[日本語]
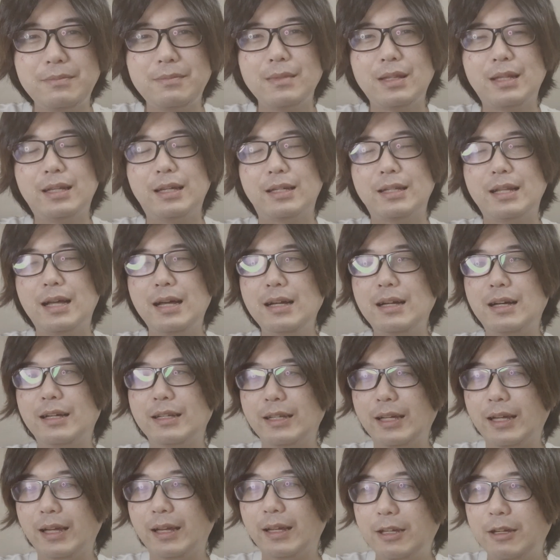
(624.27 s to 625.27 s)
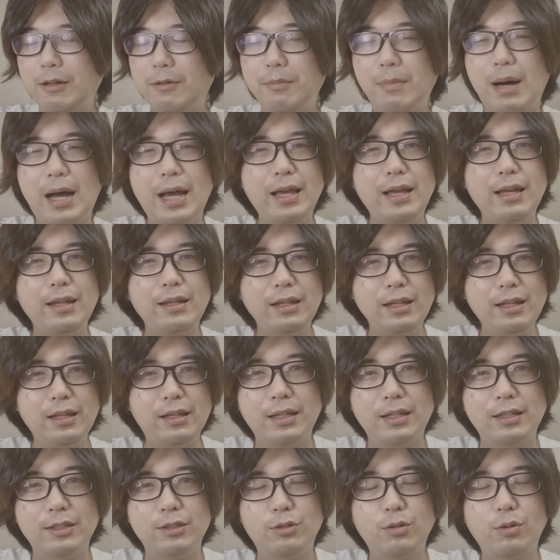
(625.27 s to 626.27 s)
いや、なんかね、前
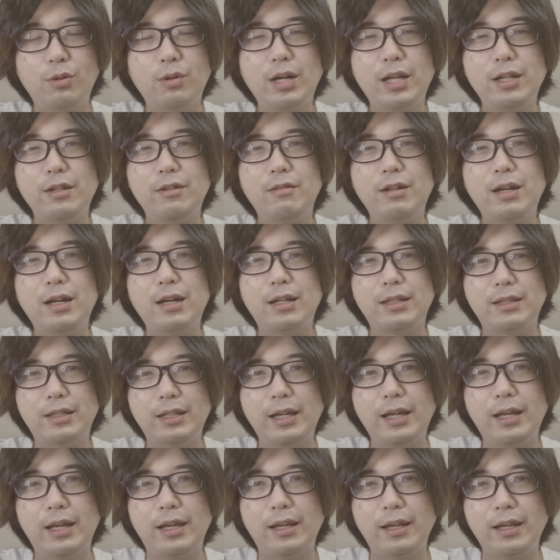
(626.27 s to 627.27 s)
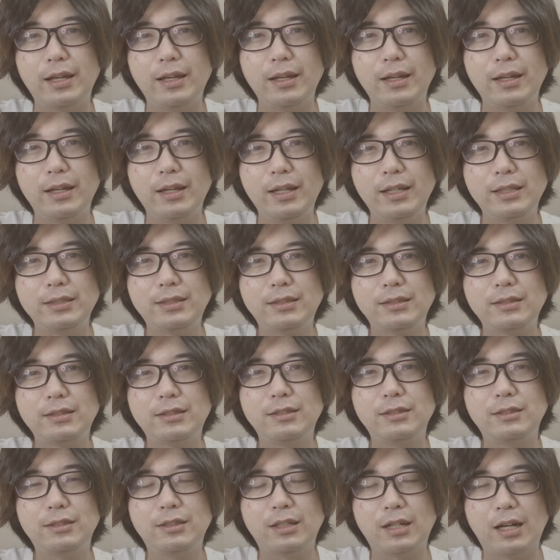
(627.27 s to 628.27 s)
に動画の中で S
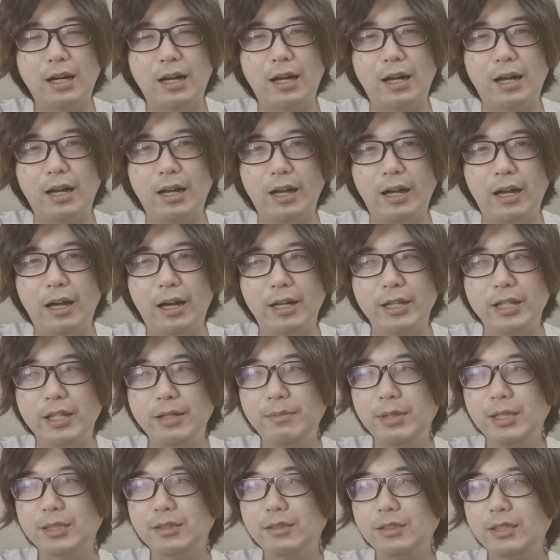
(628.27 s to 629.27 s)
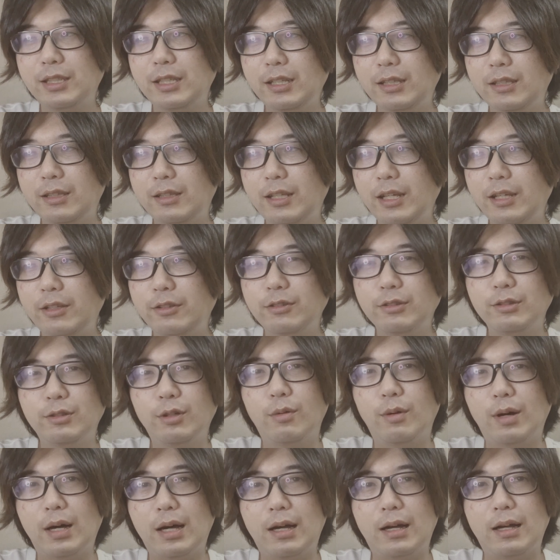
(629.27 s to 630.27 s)
君がアニメ好きっていう
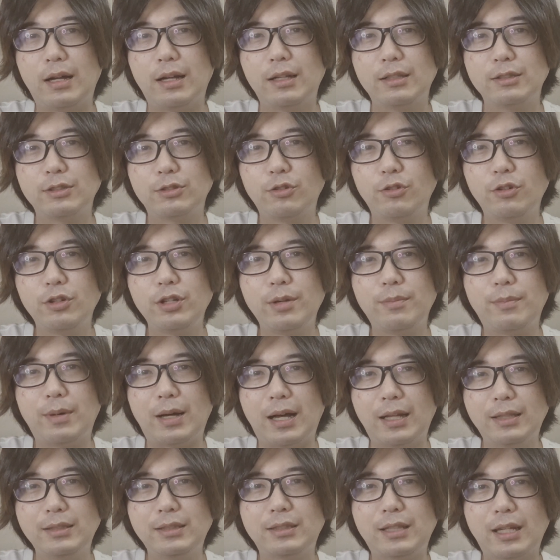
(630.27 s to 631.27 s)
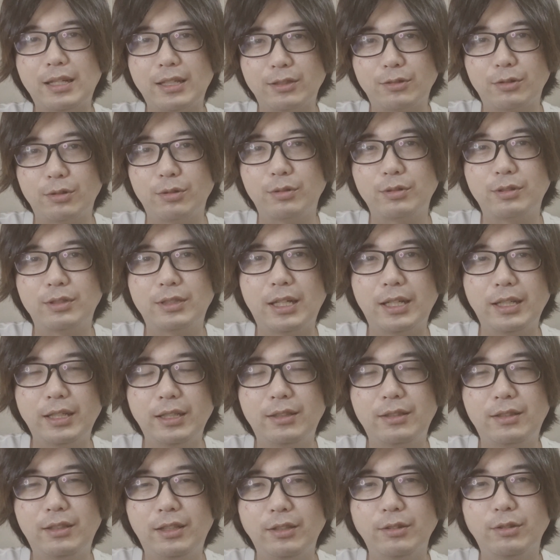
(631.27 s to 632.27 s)
のは、そういえばあったな、そのくだりっ
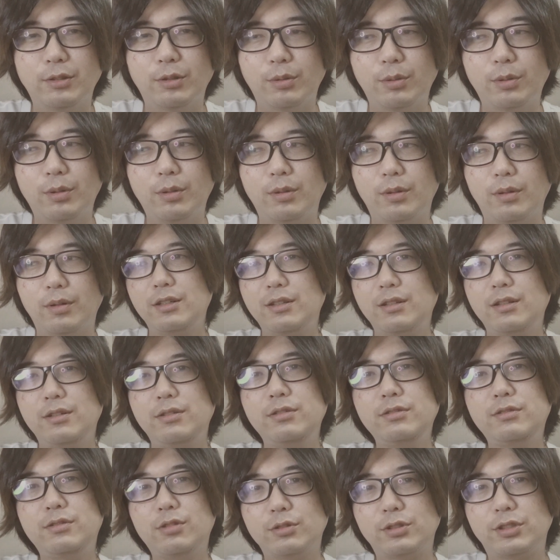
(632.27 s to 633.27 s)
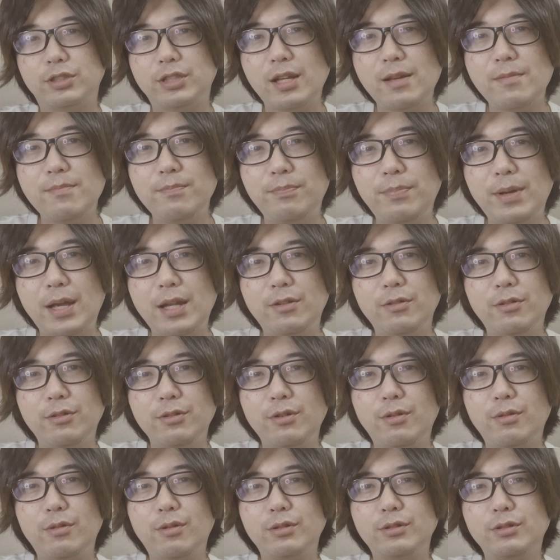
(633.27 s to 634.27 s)
ていうのを、ふと前編の
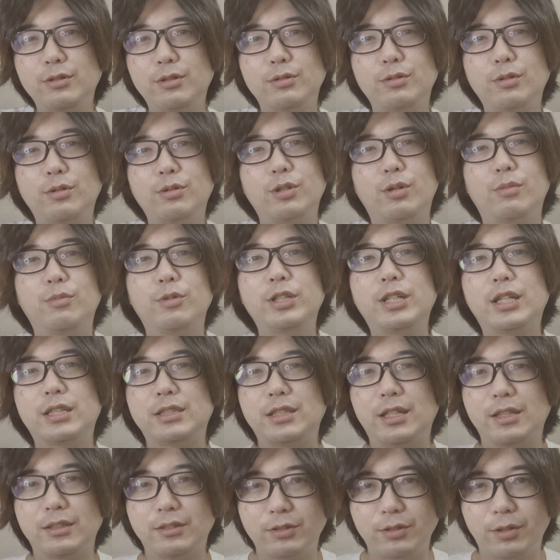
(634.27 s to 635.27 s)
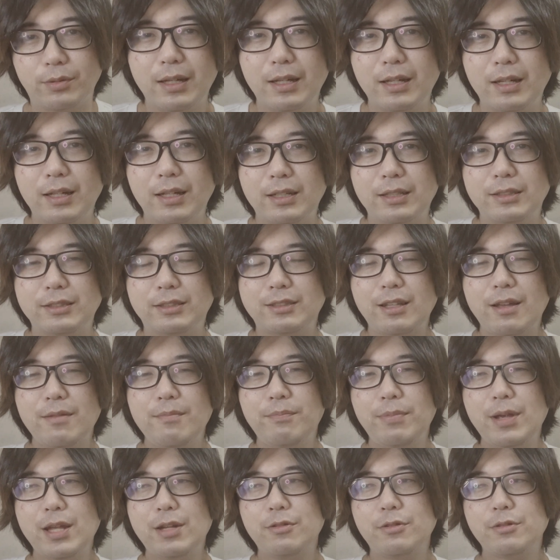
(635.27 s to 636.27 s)
予告のところで思い出したんですよ。前
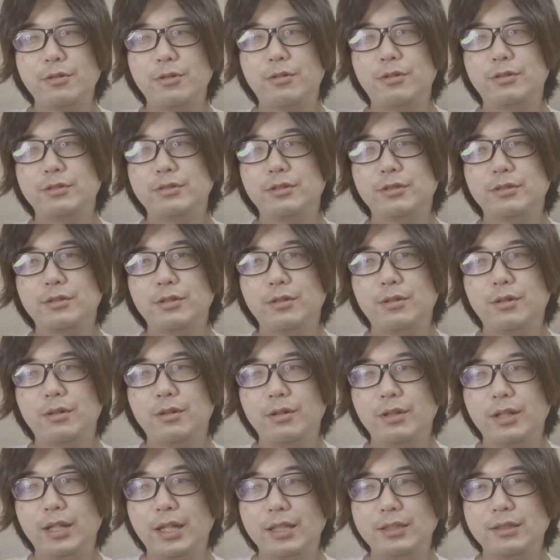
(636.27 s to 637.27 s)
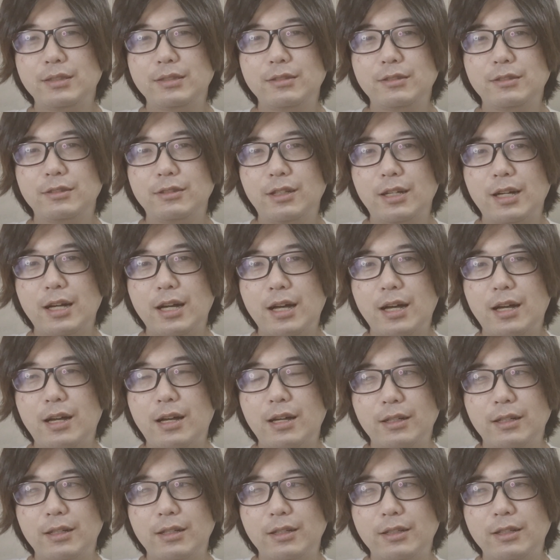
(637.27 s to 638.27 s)
編の予告のところで S 君
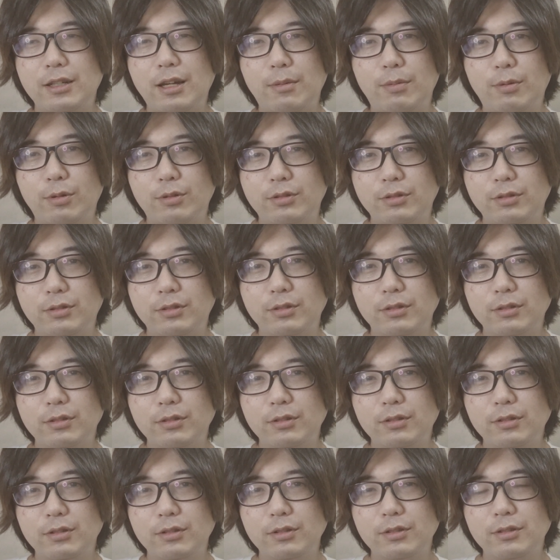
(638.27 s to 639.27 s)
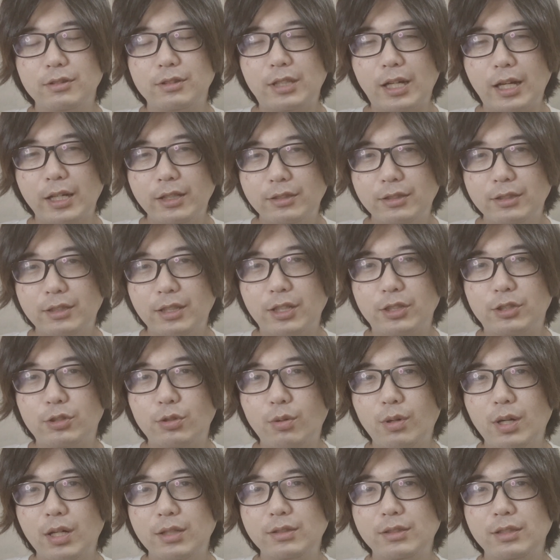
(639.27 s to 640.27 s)
が、いや、僕、大好きで
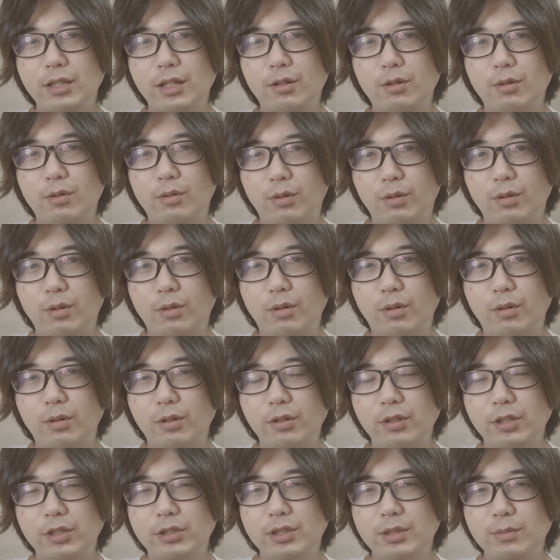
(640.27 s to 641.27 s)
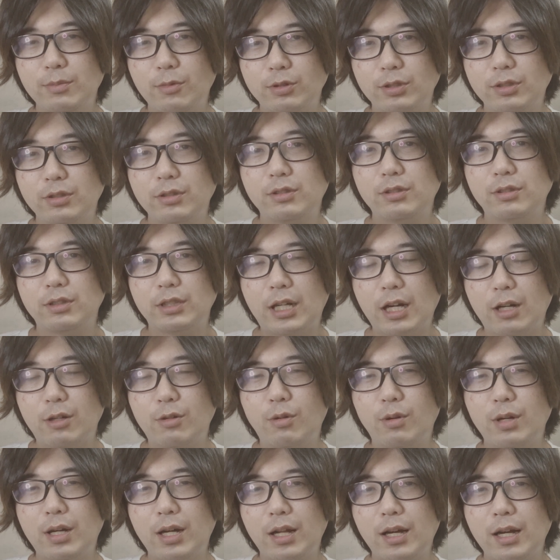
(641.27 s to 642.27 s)
小学生の頃、いつもすぐ学
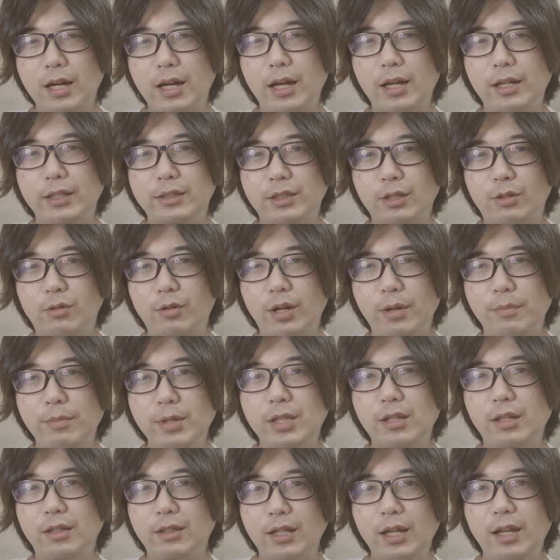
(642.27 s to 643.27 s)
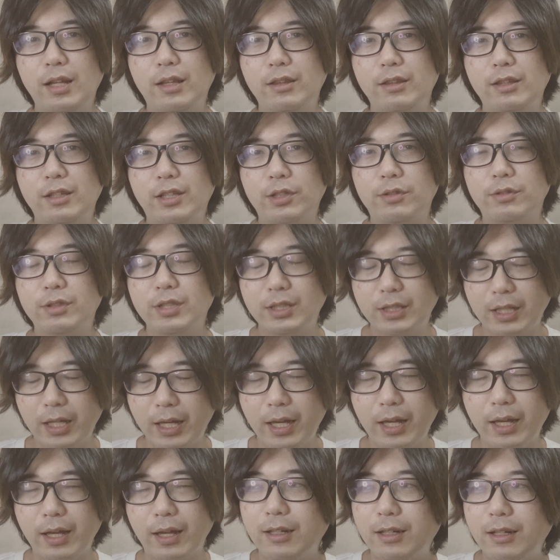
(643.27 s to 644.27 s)
校から帰ってこれ見ててって言って
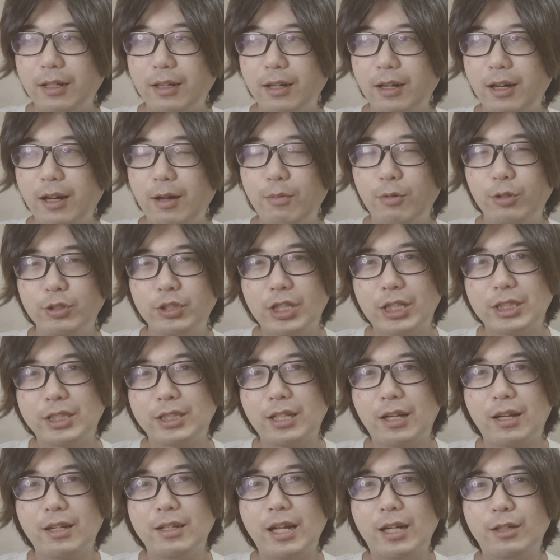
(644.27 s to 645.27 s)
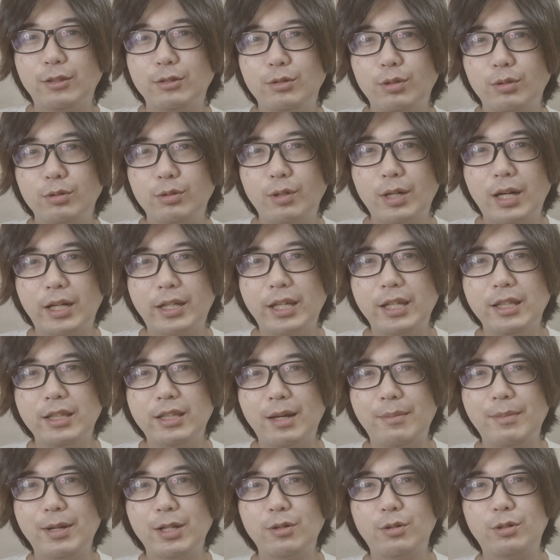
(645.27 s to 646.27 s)
て、あ、もしかしたらナルトとか銀
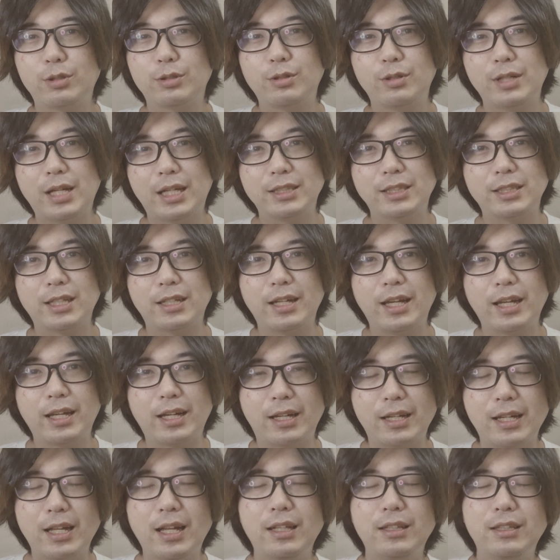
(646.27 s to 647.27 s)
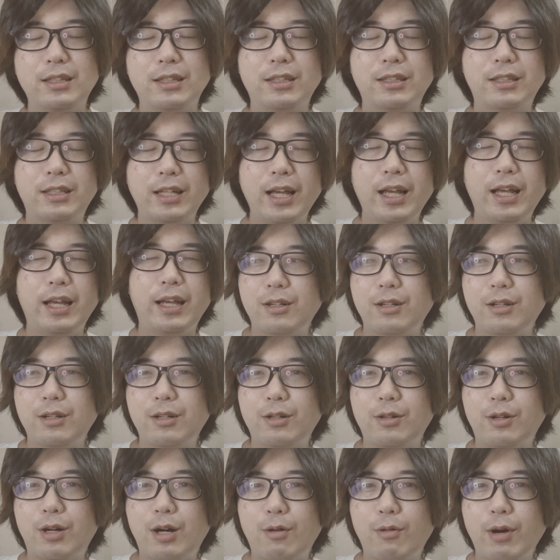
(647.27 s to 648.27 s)
魂のことなんじゃないかなって、
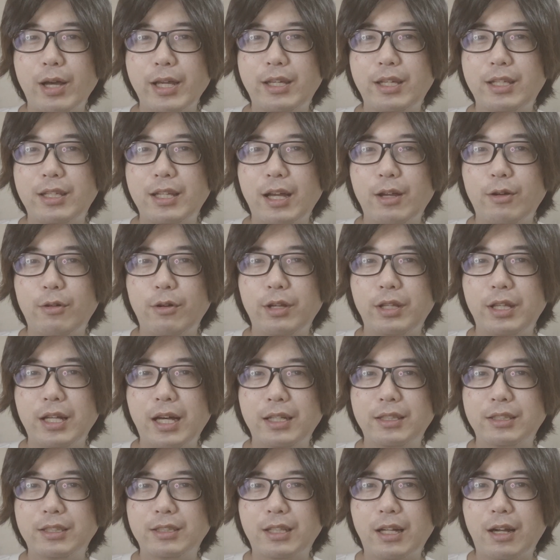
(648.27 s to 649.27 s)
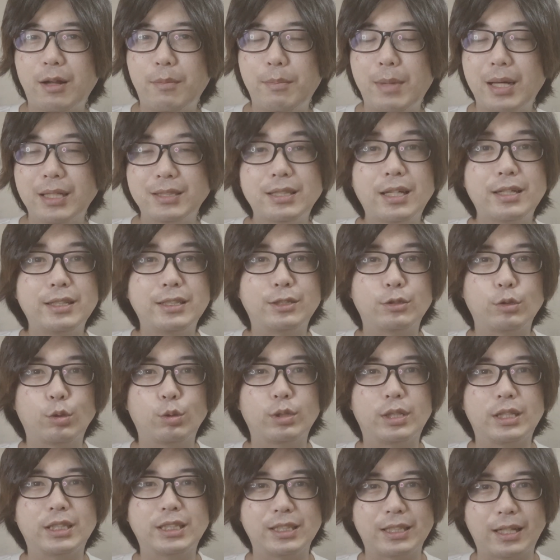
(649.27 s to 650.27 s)
こう淡い期待を抱いてたらまさに
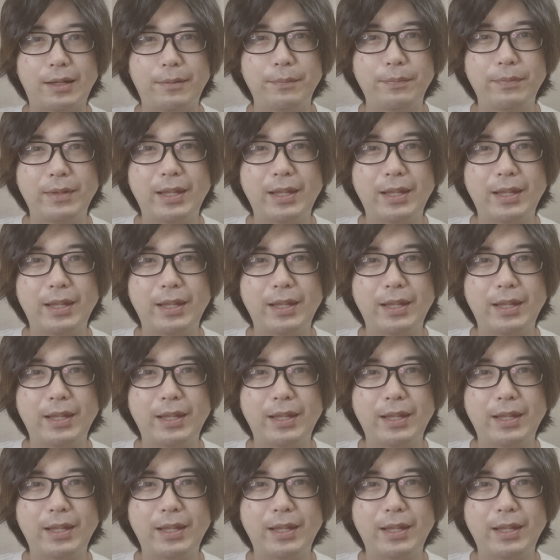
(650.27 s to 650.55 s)
そうでした。